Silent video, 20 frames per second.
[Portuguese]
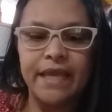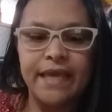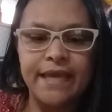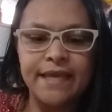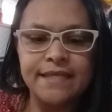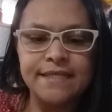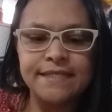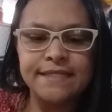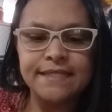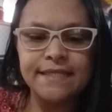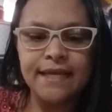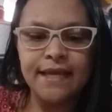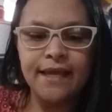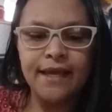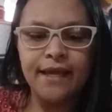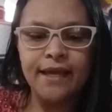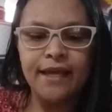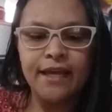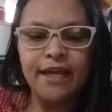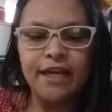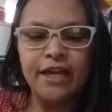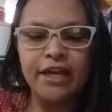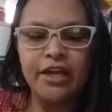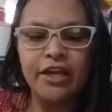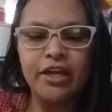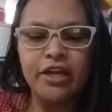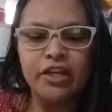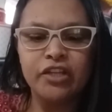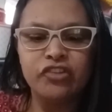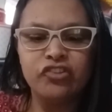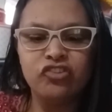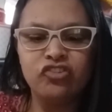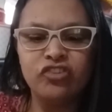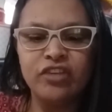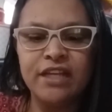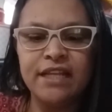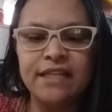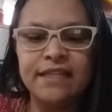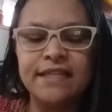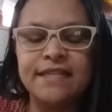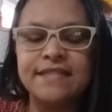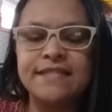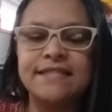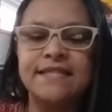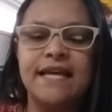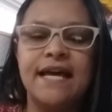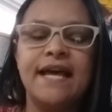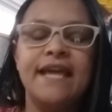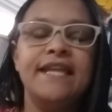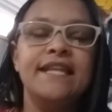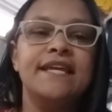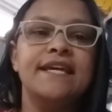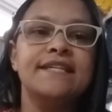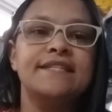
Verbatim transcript: Essa tigela design,